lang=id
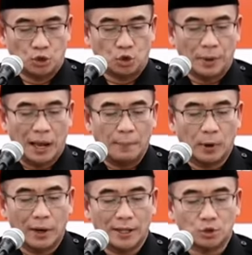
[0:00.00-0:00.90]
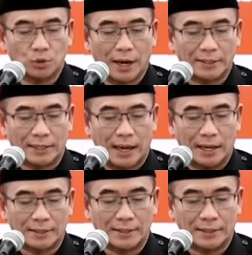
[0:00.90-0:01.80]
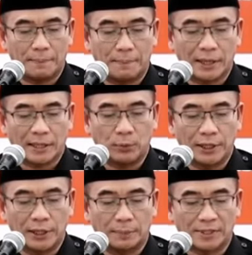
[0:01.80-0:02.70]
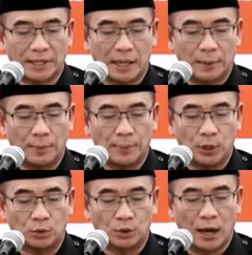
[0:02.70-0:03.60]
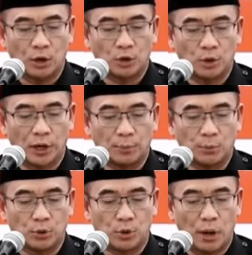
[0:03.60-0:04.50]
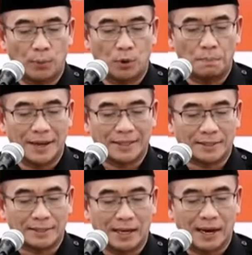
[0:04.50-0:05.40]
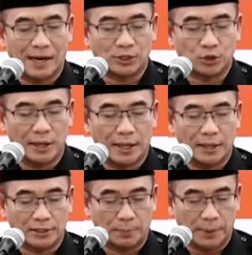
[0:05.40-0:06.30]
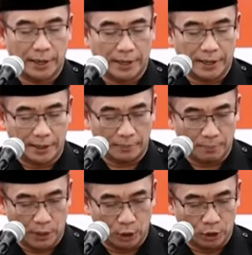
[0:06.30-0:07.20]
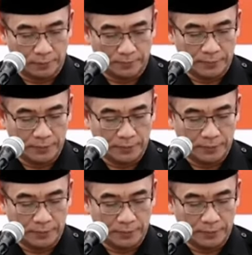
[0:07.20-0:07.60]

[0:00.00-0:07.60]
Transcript: Jumlah perolehan suara sah setiap partai politik peserta pemilu tahun 2024 secara nasional sebagai berikut.